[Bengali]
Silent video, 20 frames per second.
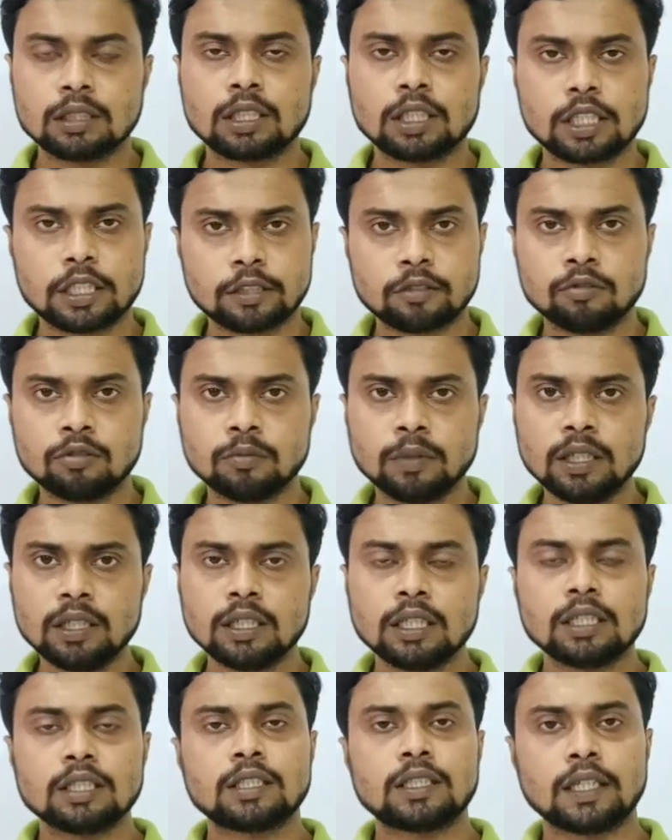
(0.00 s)
চেষ্টা করবা
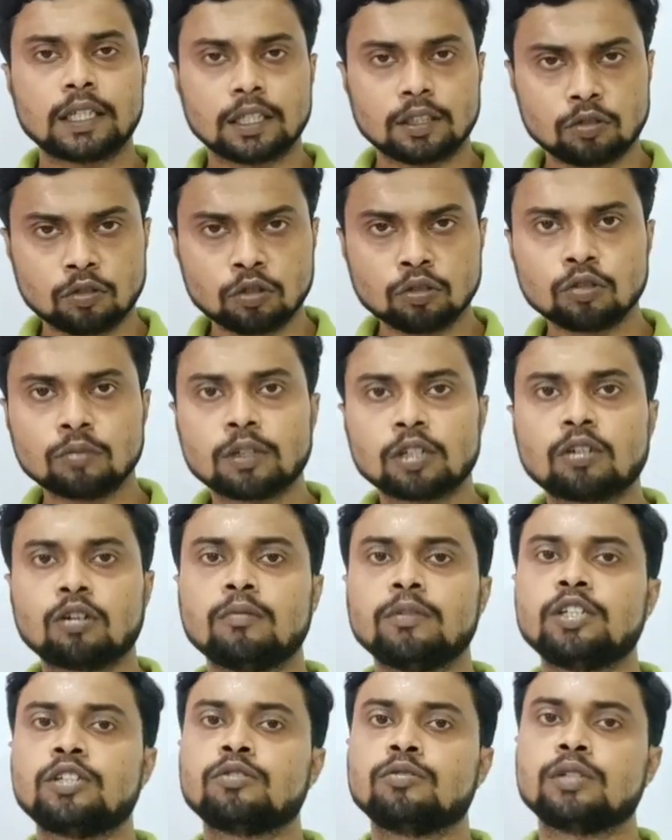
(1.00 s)
সেক্ষেত্রেও তোমরা
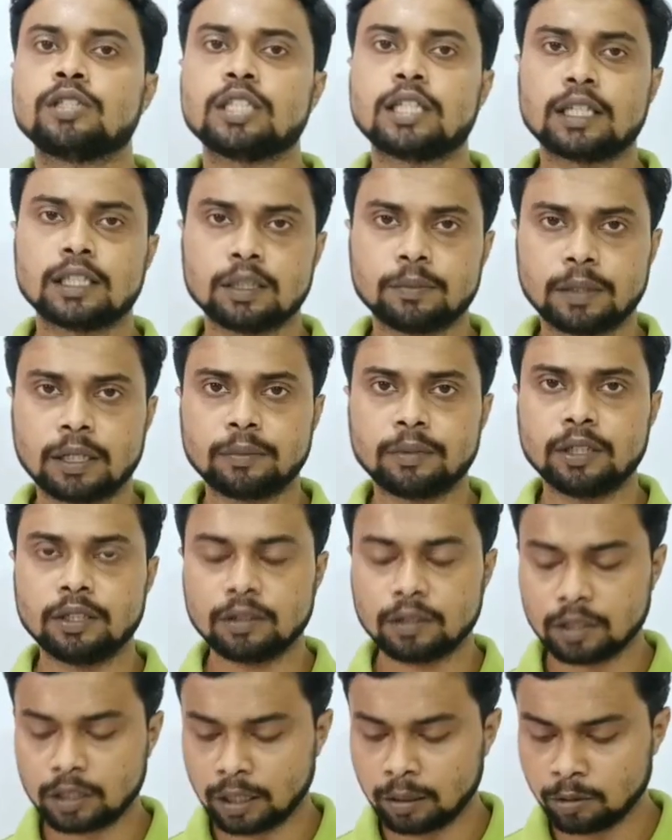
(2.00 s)
কমেন্ট করে জানাতে পারবে
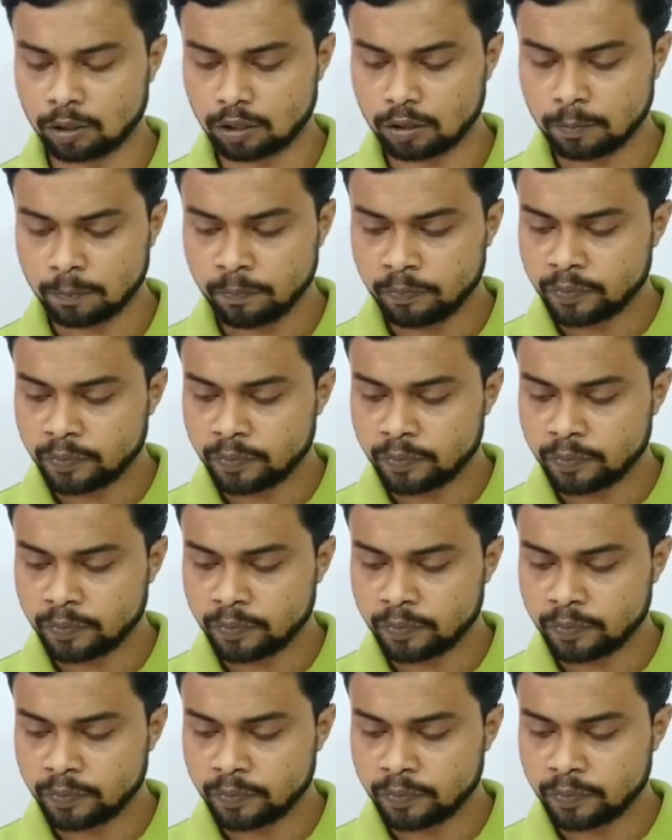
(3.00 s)
কেমন